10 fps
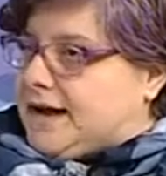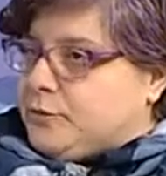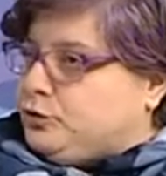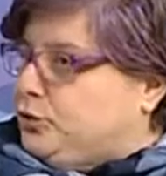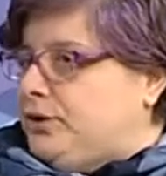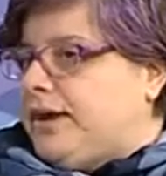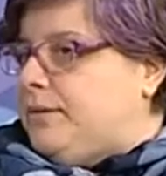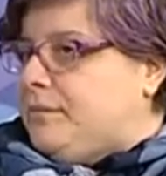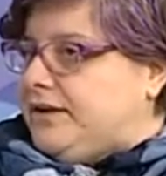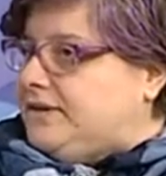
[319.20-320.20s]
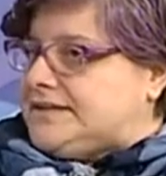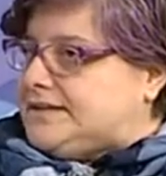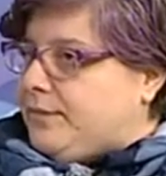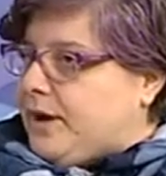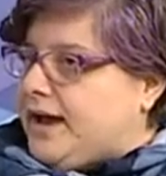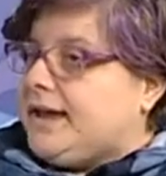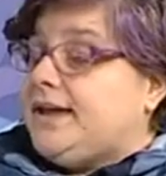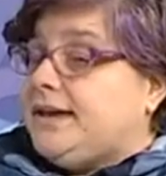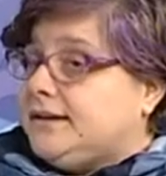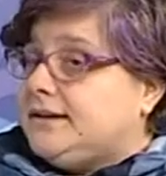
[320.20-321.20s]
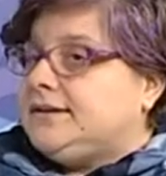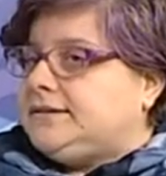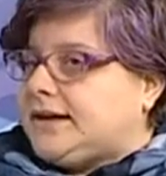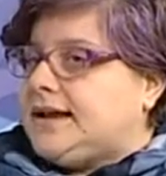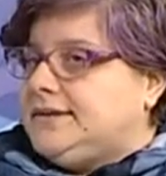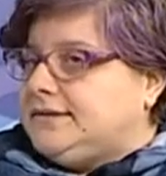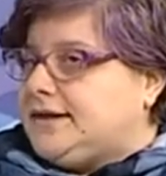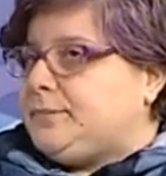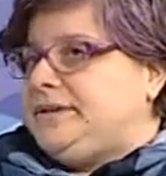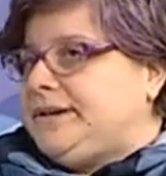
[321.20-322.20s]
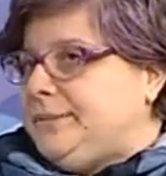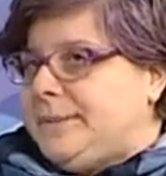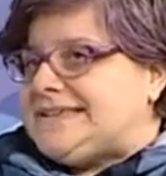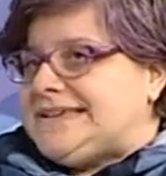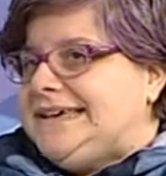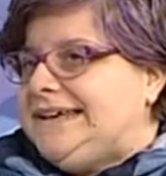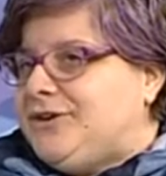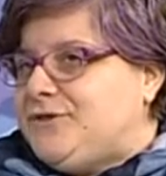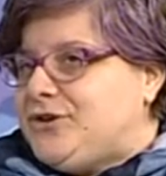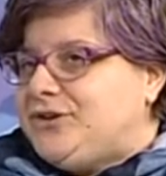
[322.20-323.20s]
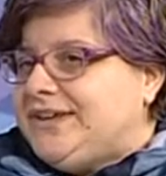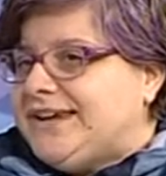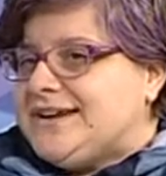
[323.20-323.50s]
Caputondi che è bravissima e eh, tra gli interpreti maschili, lo voglio dire,